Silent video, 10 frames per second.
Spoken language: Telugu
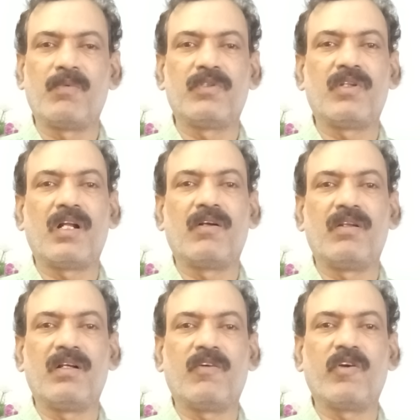ప్రభుత్వ
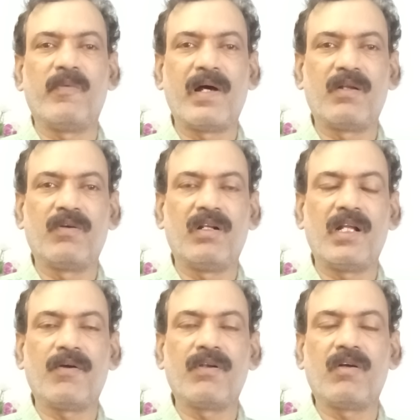రంగంలో ఒక విమానం కూడా
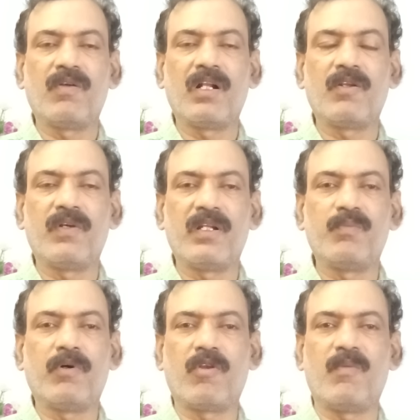లేకుండా ఉన్నటువంటి
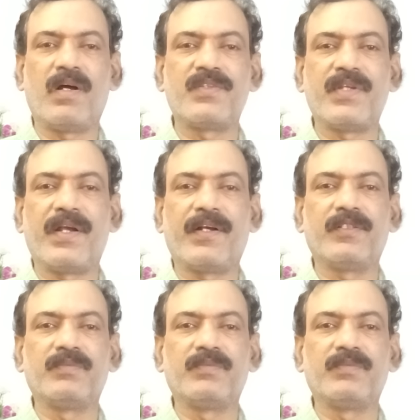పౌర విమాన శాఖ